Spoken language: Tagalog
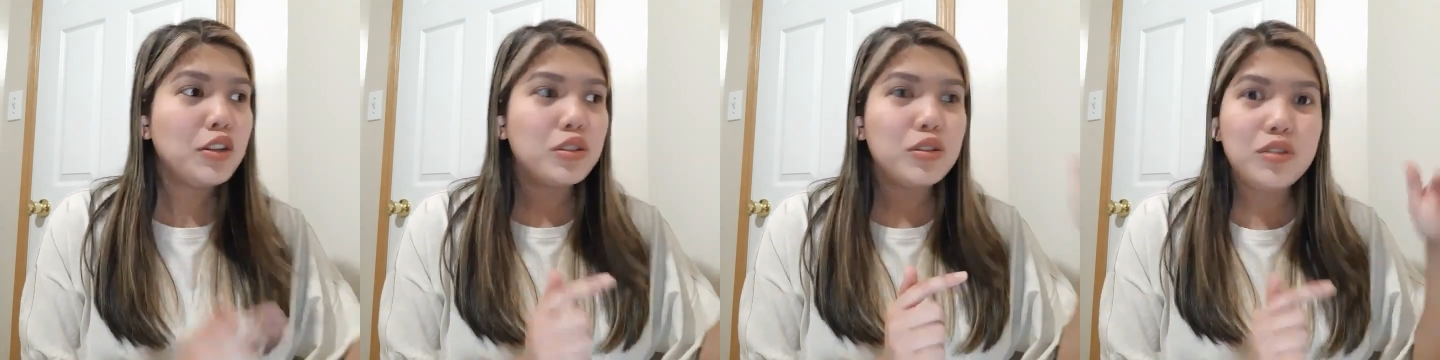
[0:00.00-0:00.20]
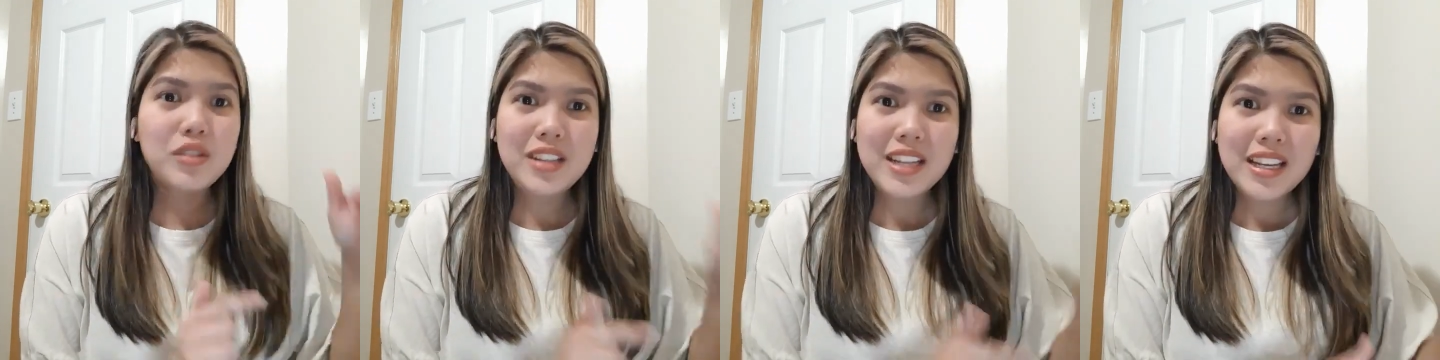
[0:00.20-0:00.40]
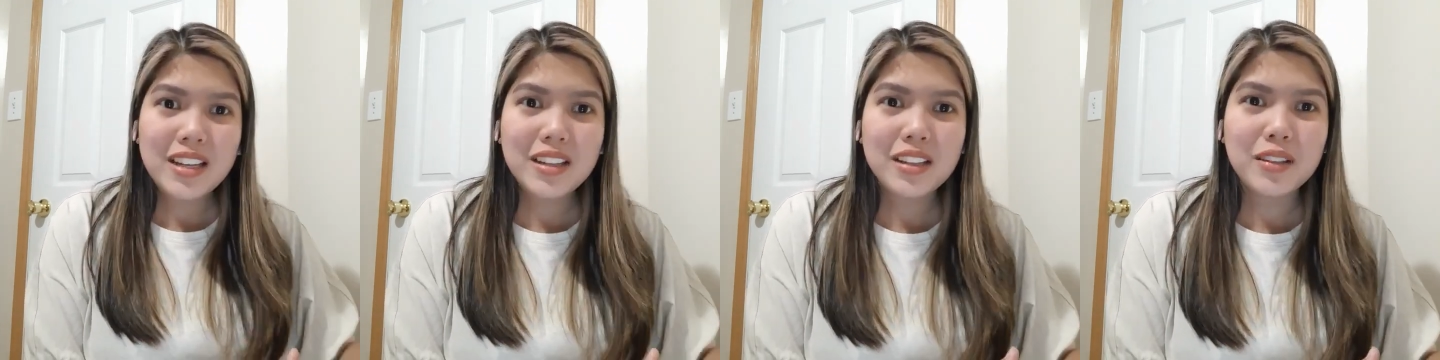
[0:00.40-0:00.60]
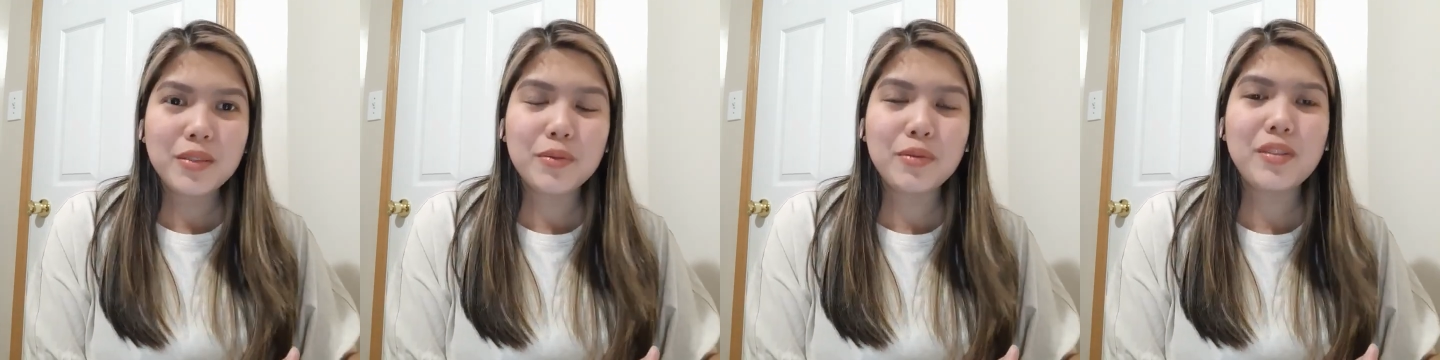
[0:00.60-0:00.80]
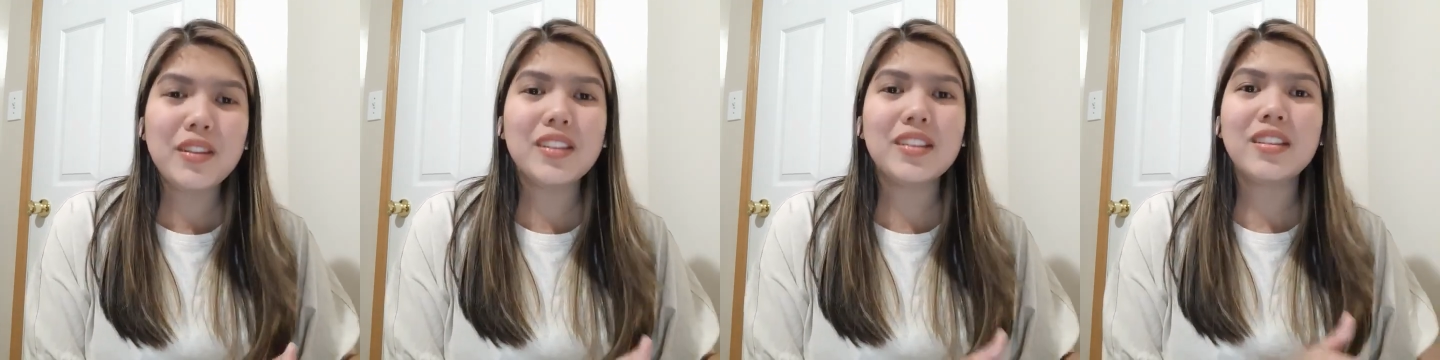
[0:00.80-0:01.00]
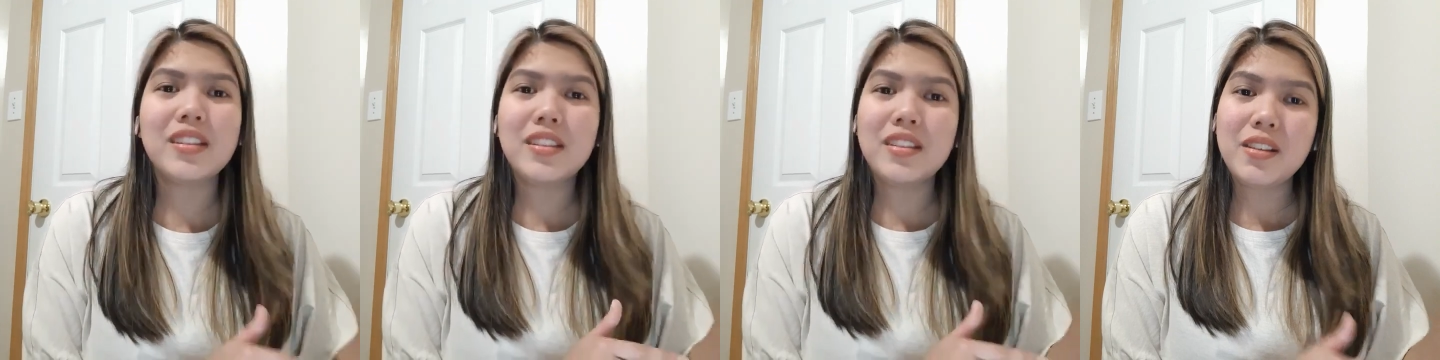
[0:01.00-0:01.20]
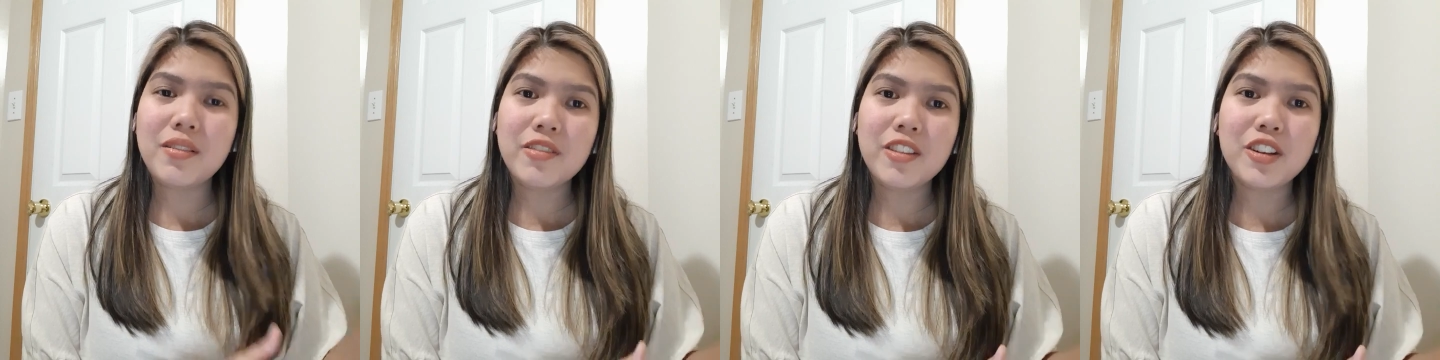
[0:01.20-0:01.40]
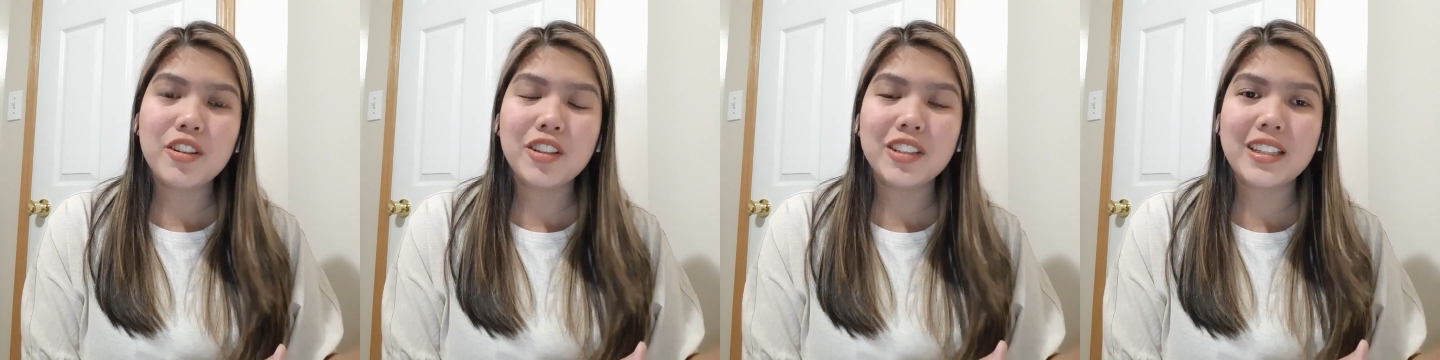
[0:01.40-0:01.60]
to deal with the
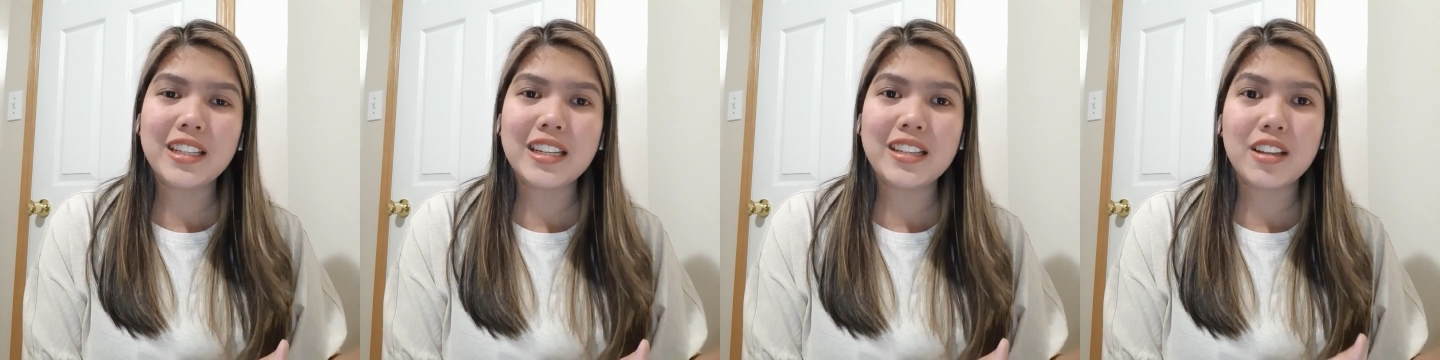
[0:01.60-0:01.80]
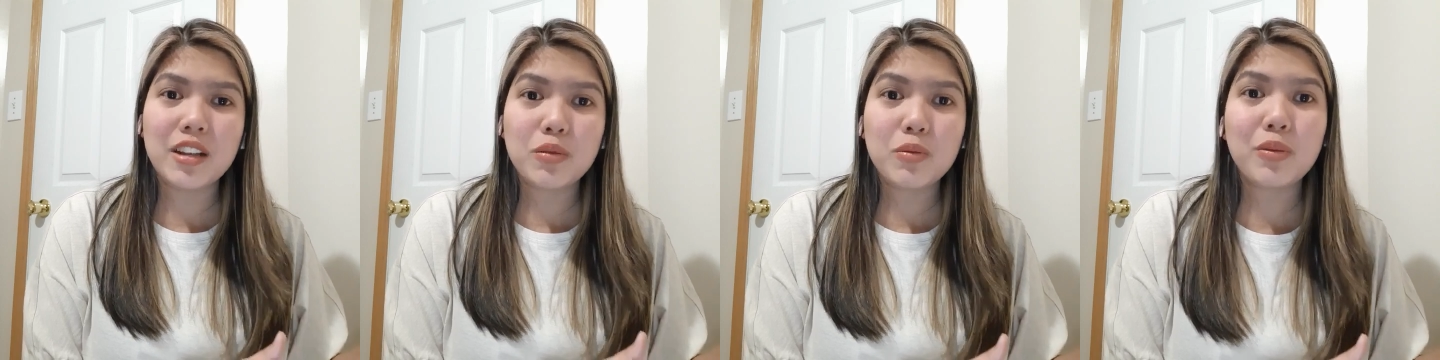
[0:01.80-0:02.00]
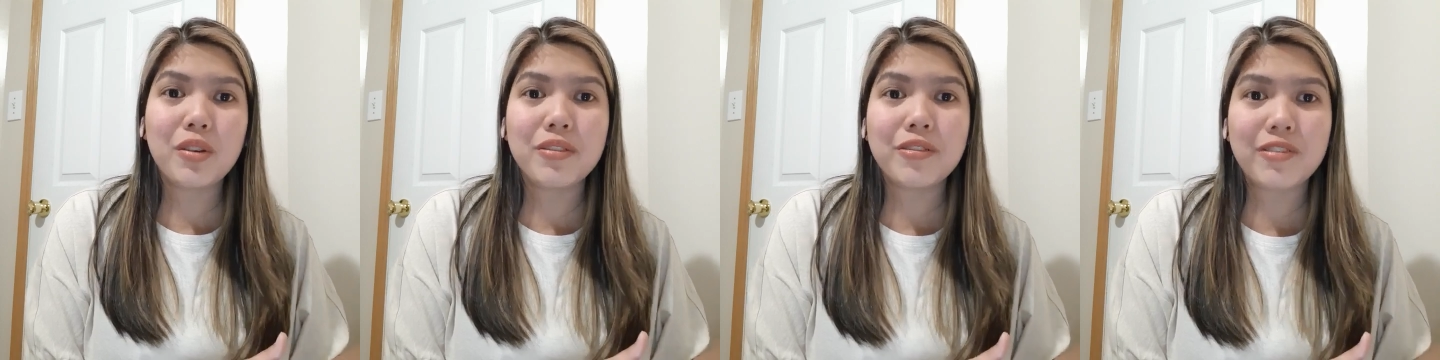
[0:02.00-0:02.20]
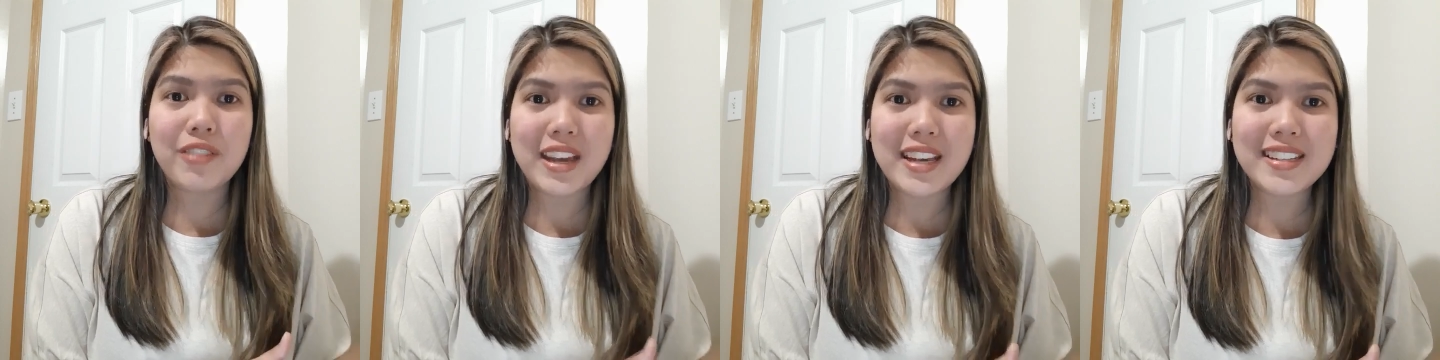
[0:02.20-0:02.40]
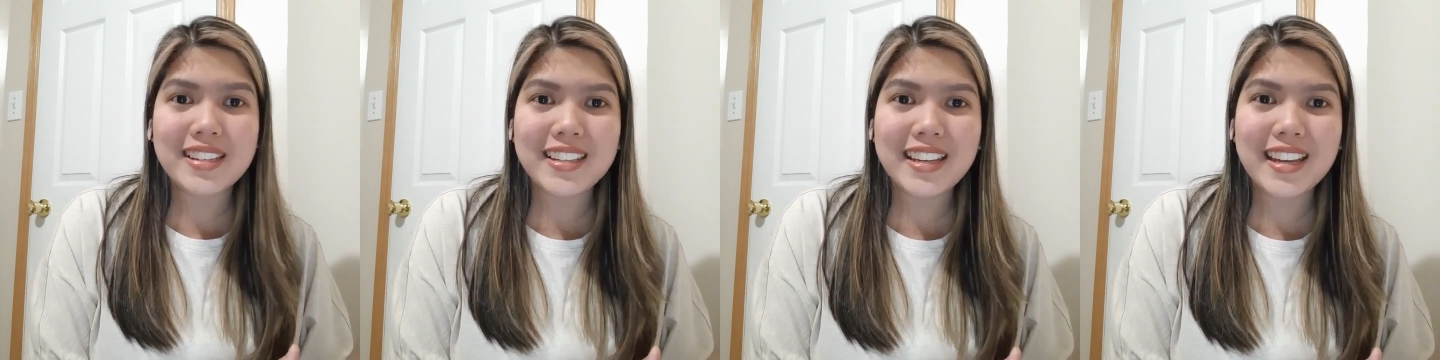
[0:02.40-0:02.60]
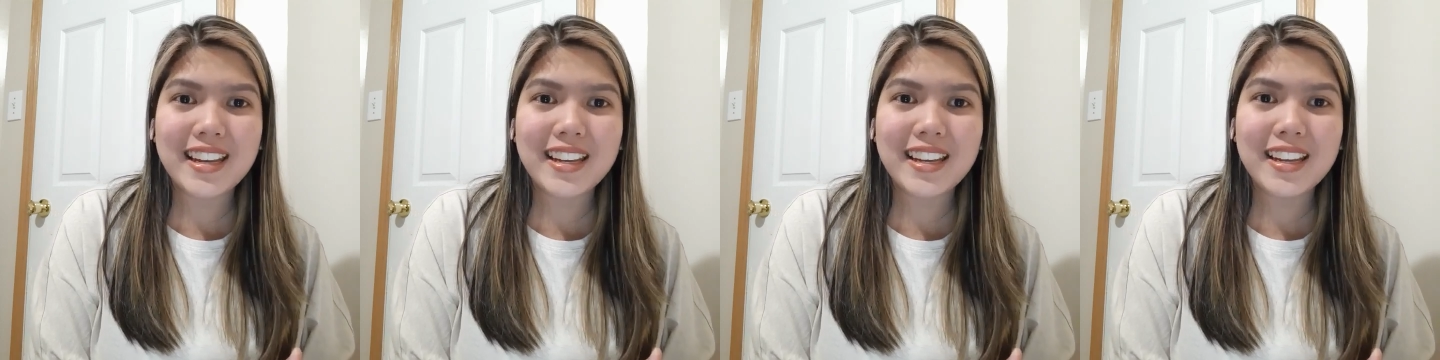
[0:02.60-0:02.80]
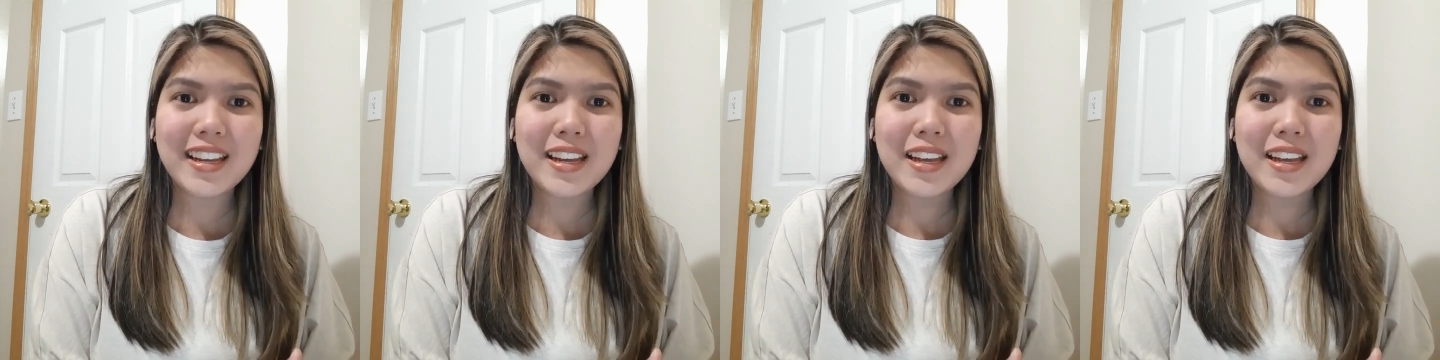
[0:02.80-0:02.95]
difficulty that we're facing.